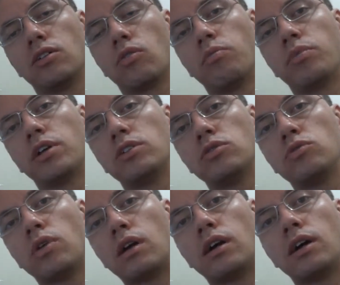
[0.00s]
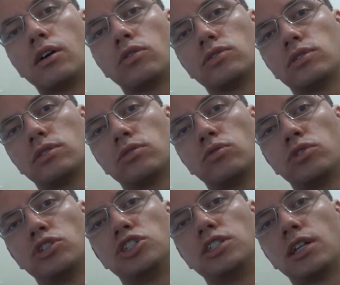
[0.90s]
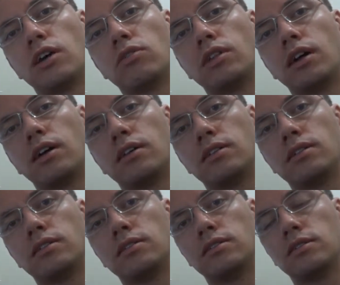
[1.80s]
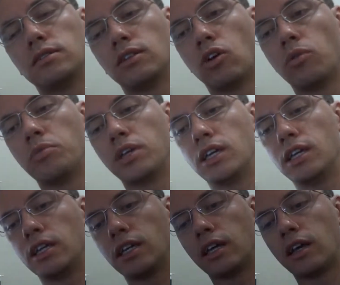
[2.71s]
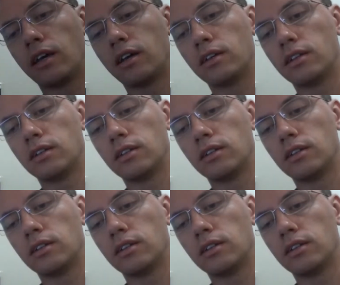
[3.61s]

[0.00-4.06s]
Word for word: comprando do warehouse original da, da Rob King, que é